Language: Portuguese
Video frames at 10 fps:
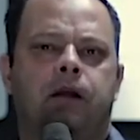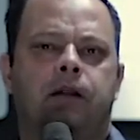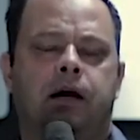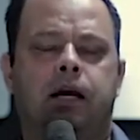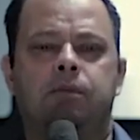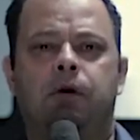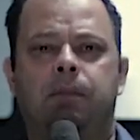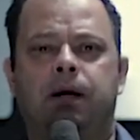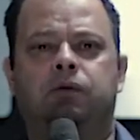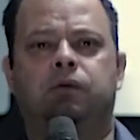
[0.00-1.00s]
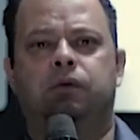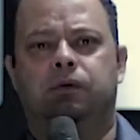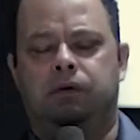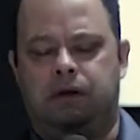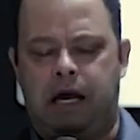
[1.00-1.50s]
Naquele momento,
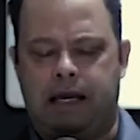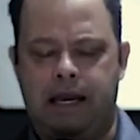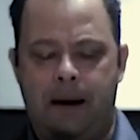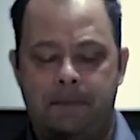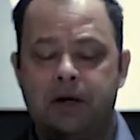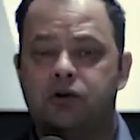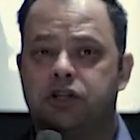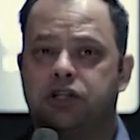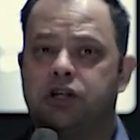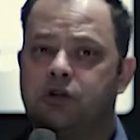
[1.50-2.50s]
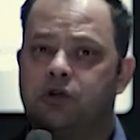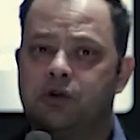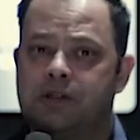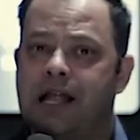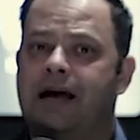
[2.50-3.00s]
aquele amigo de
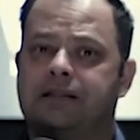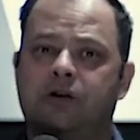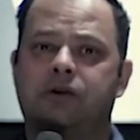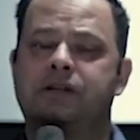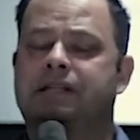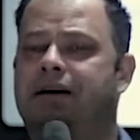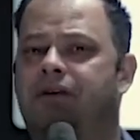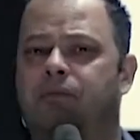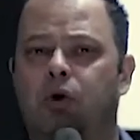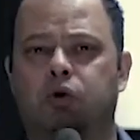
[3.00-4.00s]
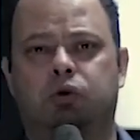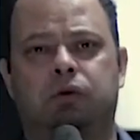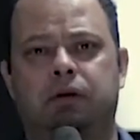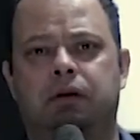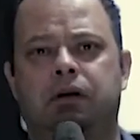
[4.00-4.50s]
Jesus, Lázaro, que estava morto,
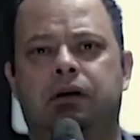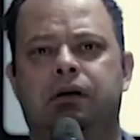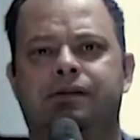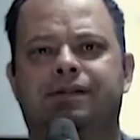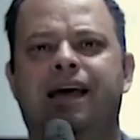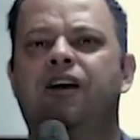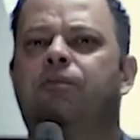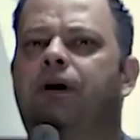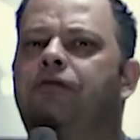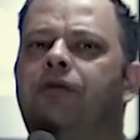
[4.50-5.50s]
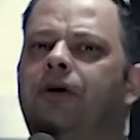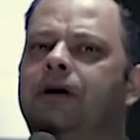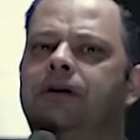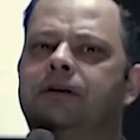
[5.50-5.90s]
saiu para fora,